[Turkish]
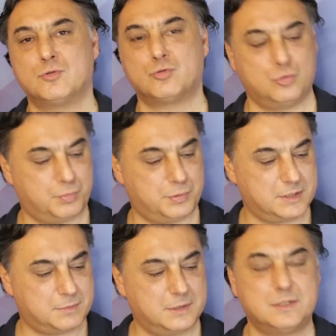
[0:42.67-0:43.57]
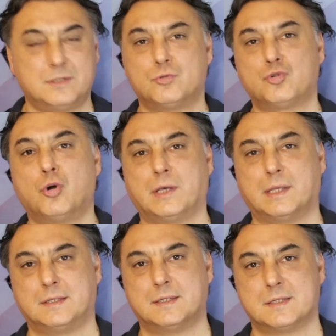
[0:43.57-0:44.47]
sürpriz bir şok
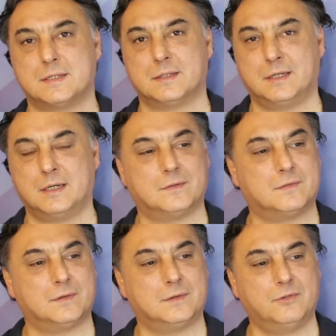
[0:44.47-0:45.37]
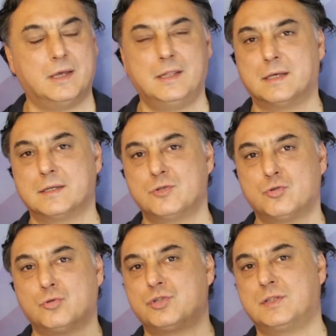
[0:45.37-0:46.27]
etkisi yaratıldı ve endekste
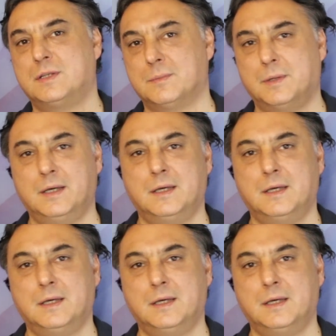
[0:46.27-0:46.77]
çok ciddi bir